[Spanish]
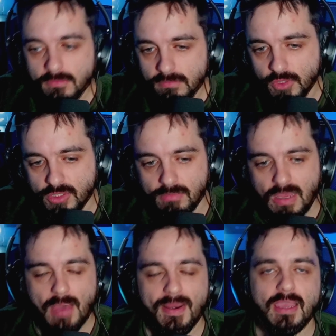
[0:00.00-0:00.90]
Nos,
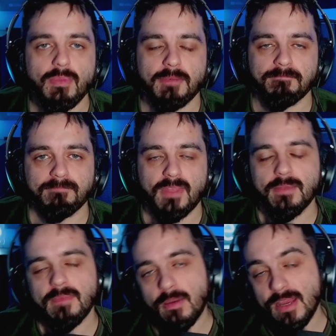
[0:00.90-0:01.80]
habrá que ver,
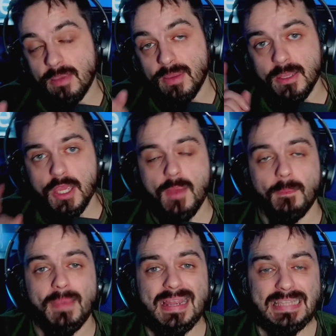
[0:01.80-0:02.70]
¿eh? Habrá que ver.
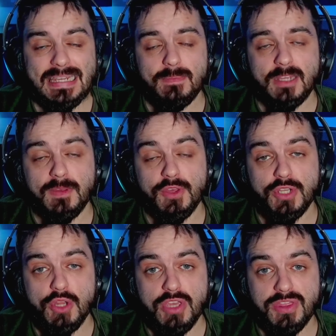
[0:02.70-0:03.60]
Más tarde más vídeos
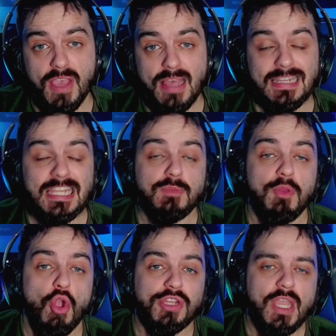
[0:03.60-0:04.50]
de noticias,
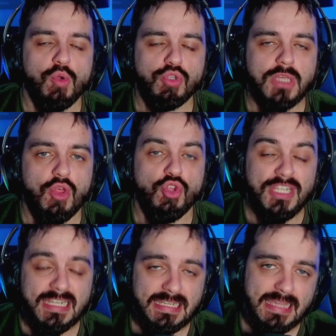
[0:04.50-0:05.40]
espero que os haya gustado, si
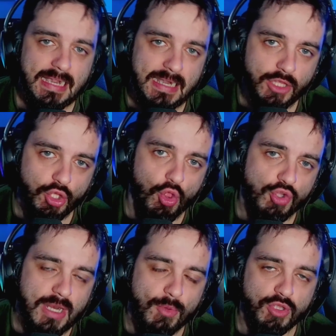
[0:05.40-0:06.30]
es así darle
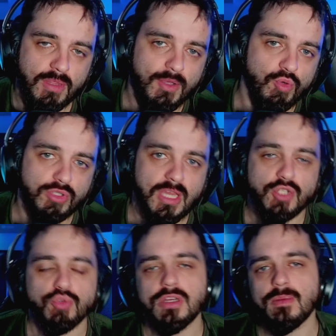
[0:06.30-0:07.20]
todos al botón de me gusta,
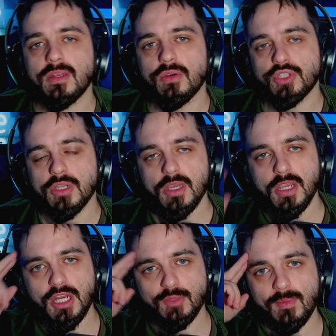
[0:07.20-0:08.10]
suscribiros
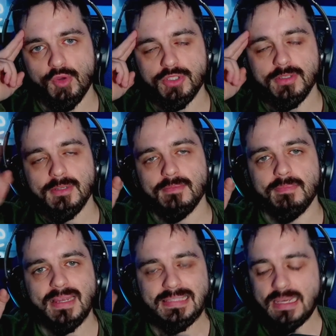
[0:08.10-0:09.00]
y nos vemos
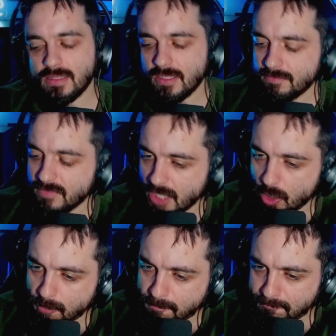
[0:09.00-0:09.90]
más tarde. Chao.